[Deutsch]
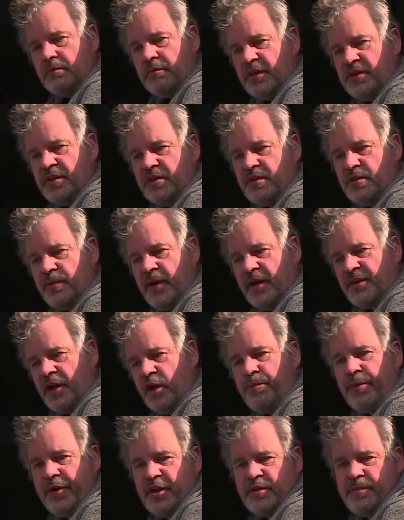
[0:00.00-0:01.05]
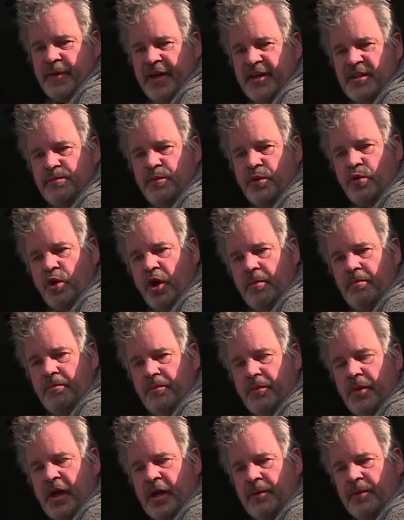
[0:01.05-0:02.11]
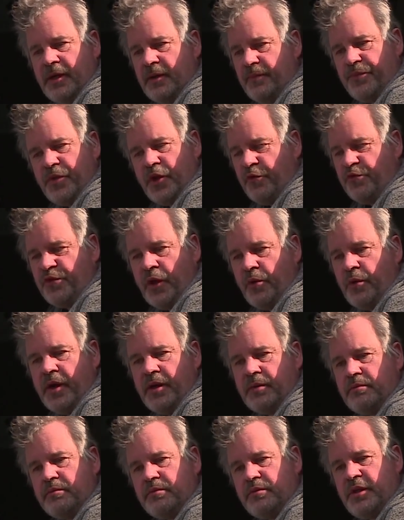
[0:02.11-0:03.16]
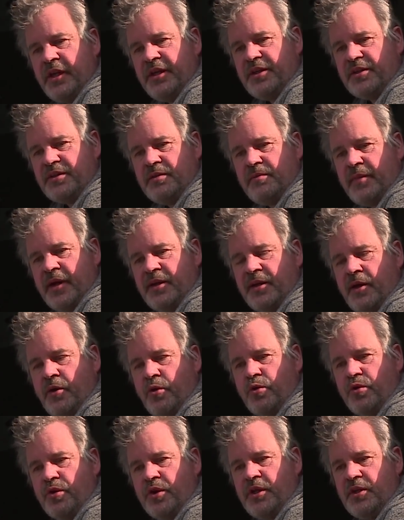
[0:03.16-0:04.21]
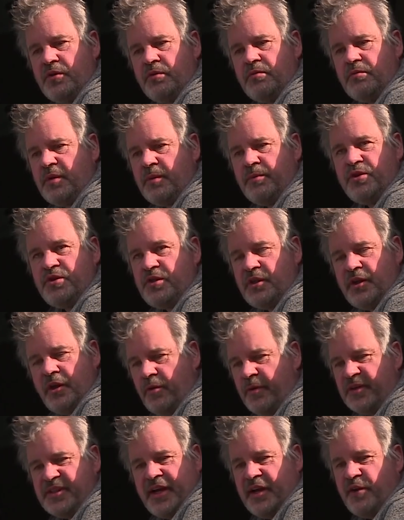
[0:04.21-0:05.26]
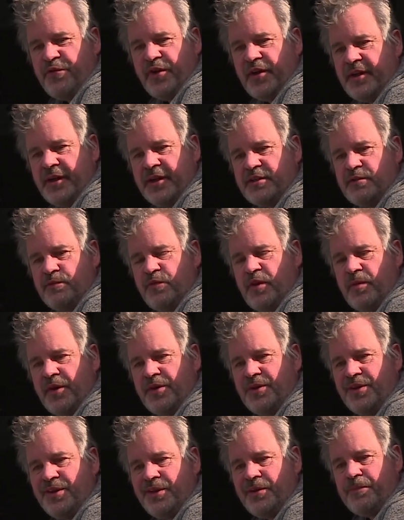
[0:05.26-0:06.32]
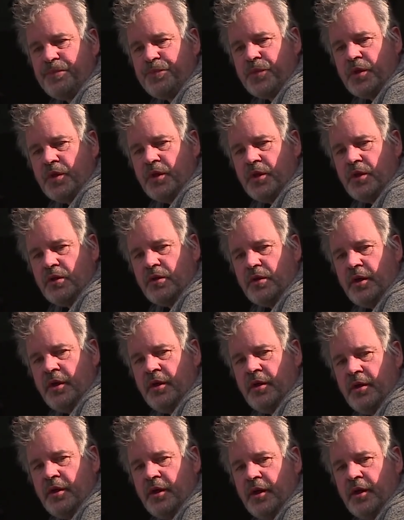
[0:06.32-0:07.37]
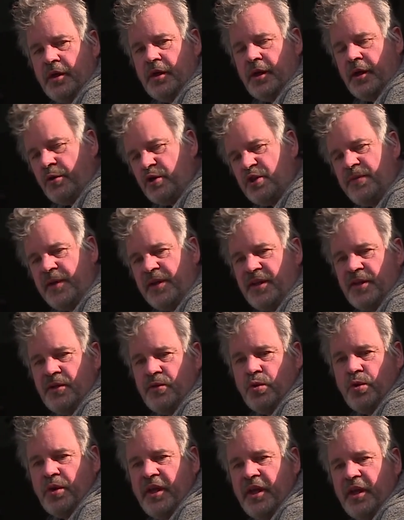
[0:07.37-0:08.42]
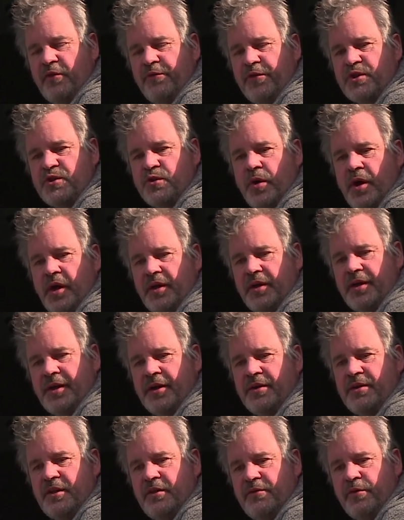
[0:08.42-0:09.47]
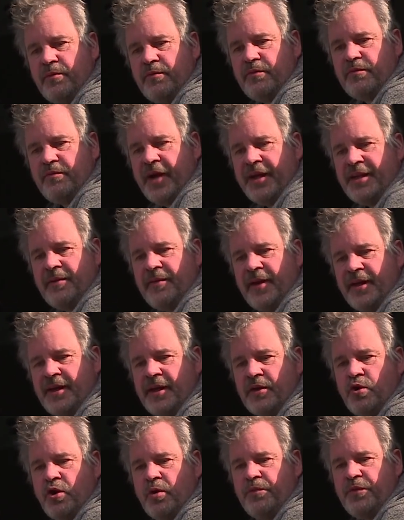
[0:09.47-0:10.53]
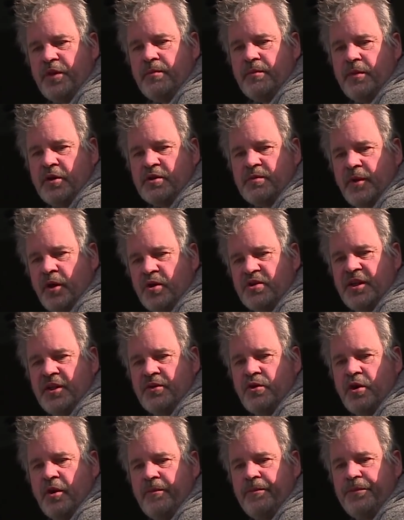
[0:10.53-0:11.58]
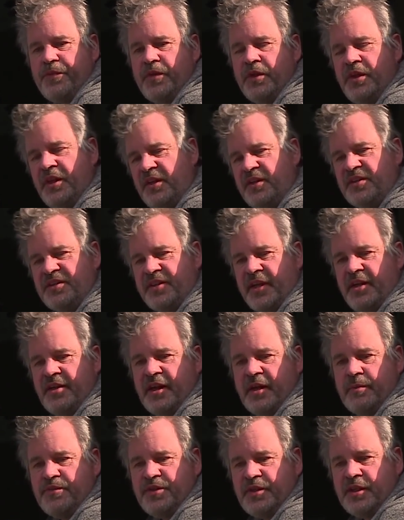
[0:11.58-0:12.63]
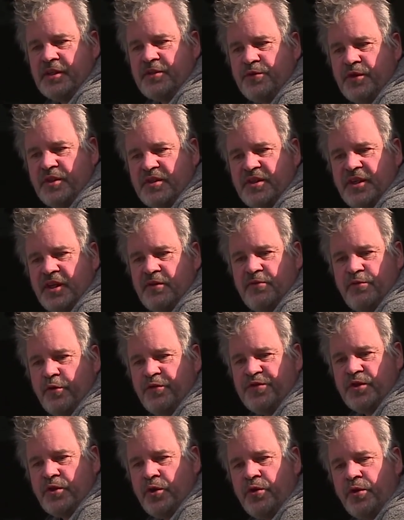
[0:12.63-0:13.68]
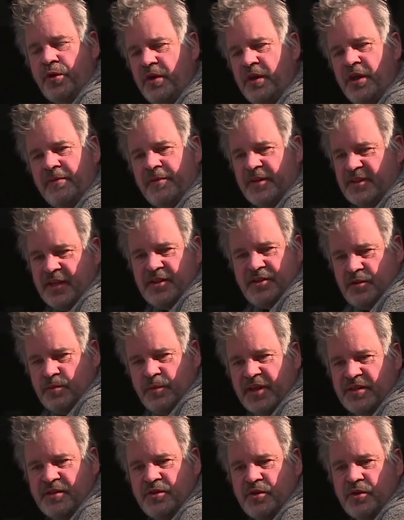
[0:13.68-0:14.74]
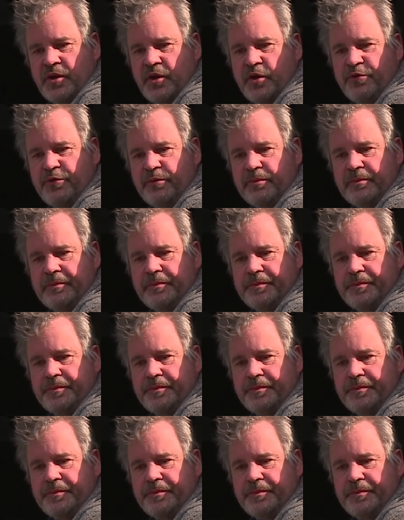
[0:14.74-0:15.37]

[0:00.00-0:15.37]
Wir sind zwar dankbar, dass wir Essen bekommen, aber auf Dauer geht das in meinen Augen nicht. Und man muss sich auch was einfallen lassen, wie man die äh, auswärtigen Kollegen versorgen kann, die vom weiter weg herkommen, die aus dem Ausland kommen, die nicht das Geld haben, sich jetzt für 10, 15 Euro irgendwas zum Essen zu kaufen.